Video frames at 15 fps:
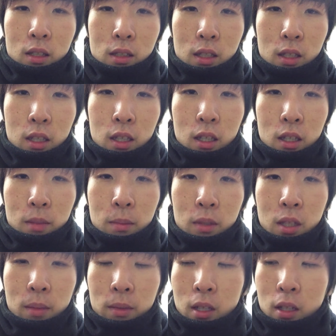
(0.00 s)
ぜひ見
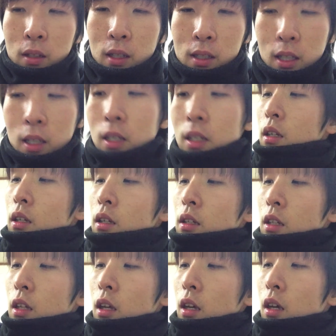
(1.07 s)
てみてください
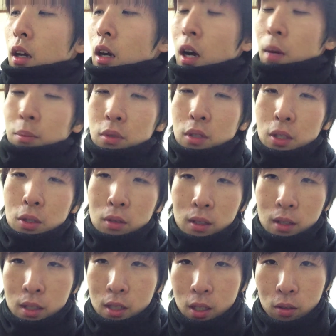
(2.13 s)
でアップデートなん
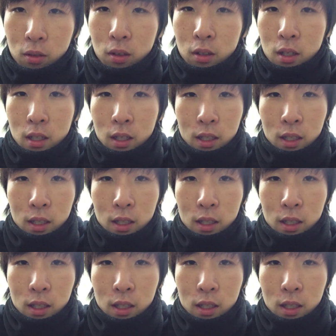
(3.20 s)
ですけど